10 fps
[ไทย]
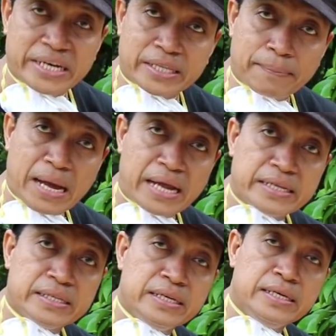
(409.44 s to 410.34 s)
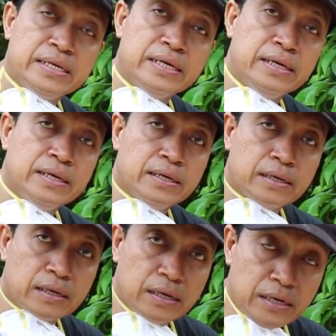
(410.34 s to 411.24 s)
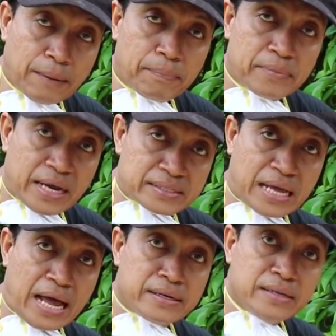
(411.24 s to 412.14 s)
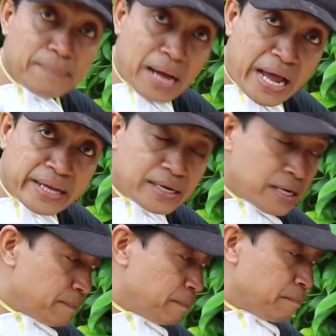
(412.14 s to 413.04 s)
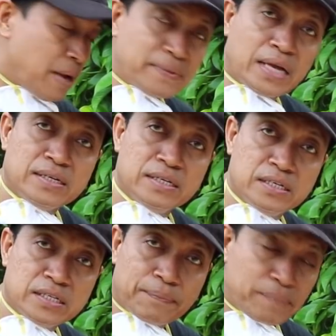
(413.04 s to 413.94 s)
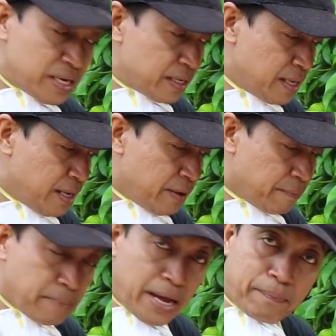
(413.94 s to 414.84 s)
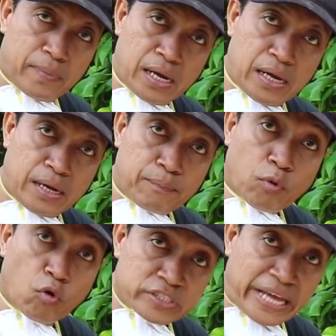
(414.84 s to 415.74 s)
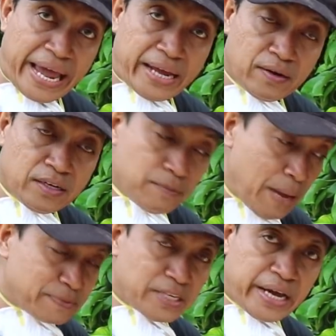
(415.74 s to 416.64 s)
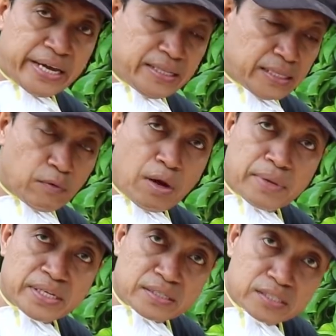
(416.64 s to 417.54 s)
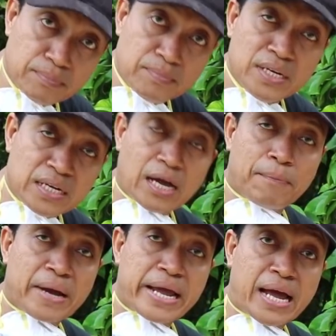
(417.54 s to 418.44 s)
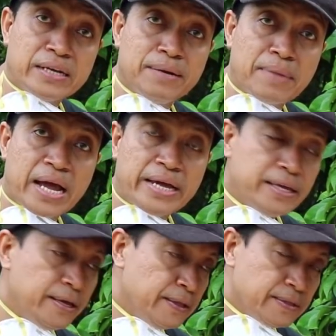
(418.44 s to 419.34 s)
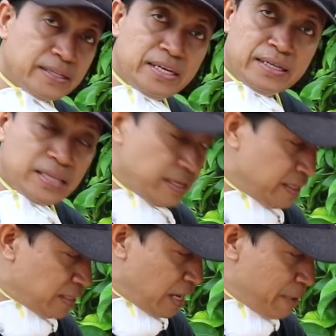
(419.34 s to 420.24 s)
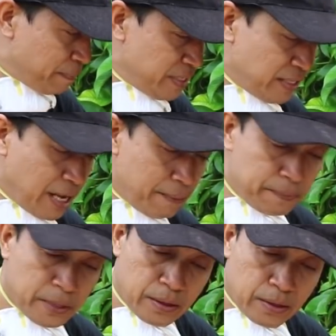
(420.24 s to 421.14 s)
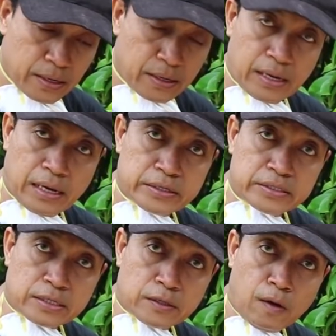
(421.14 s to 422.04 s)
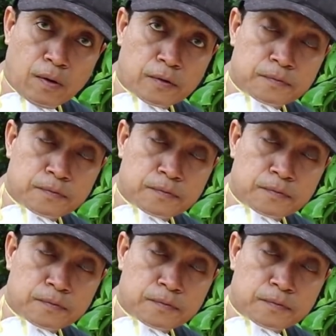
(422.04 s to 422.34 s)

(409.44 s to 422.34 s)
ผลิตภัณฑ์ที่เคลือบรักษาเนื้อไม้นะครับ แบบนั้นคือจะเป็นแบบโปร่งแสงก็คือแบบใสแต่ว่ามันจะซึมลึกเข้าไปหาเนื้อไม้ ทีนี้ถ้าจะใช้แบบนี้นะครับจะต้อง